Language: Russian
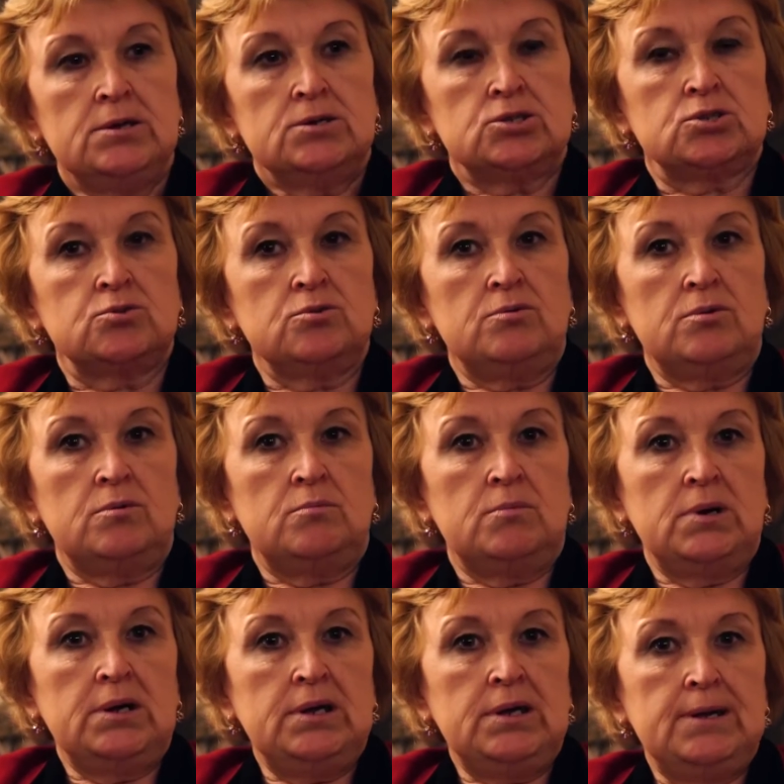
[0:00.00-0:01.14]
что
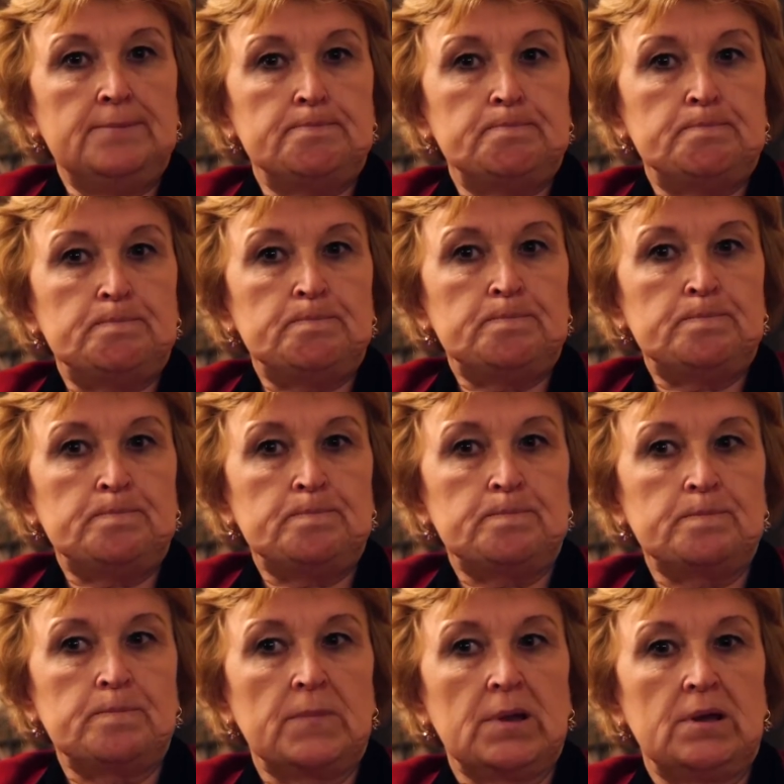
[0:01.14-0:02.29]
мы
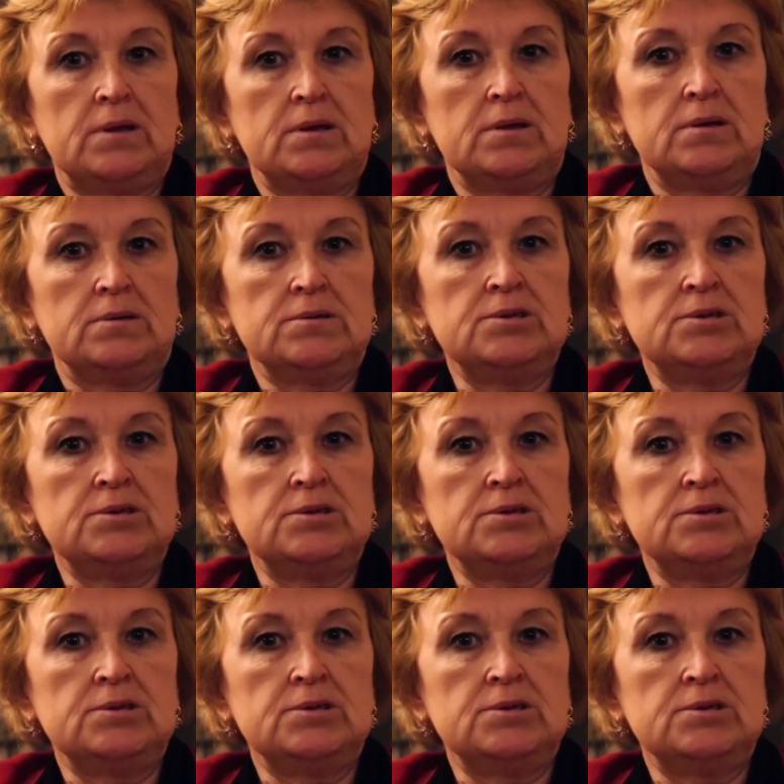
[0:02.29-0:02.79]
э,